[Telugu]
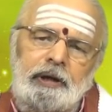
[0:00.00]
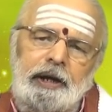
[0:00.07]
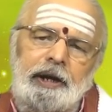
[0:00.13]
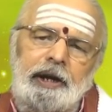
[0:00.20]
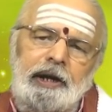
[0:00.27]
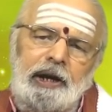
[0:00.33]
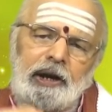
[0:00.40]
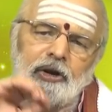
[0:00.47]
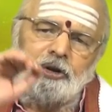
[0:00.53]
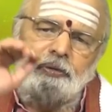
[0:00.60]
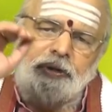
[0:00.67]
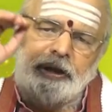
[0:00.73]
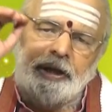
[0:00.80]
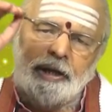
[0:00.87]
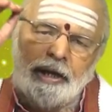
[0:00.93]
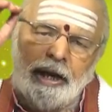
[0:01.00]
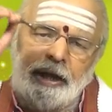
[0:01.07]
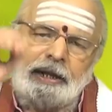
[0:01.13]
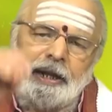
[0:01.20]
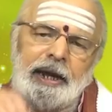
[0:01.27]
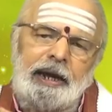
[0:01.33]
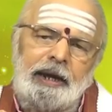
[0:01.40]
ఎన్నికల్లో విజయం
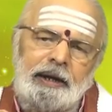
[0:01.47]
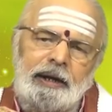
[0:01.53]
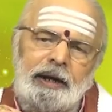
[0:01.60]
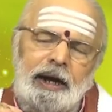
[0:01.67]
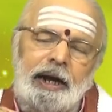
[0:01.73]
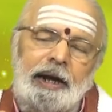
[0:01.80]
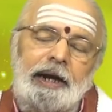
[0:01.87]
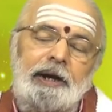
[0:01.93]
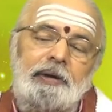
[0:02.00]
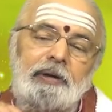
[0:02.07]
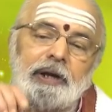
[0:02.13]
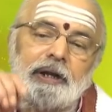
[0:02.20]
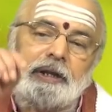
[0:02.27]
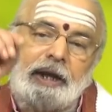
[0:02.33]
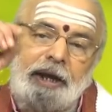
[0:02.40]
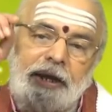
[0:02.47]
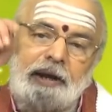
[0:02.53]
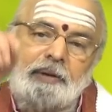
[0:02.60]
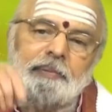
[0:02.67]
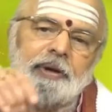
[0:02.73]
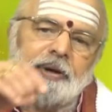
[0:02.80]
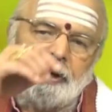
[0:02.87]
నాదే అనేటువంటి
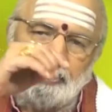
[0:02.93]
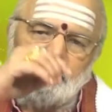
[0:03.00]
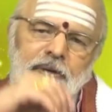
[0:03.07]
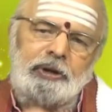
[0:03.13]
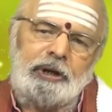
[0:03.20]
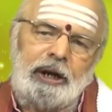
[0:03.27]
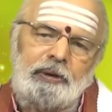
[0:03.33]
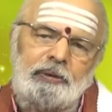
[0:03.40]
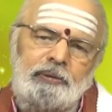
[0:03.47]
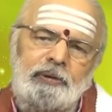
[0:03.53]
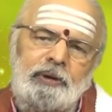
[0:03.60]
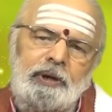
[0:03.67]
ధైర్యం మీరు కలిగి ఉంటారు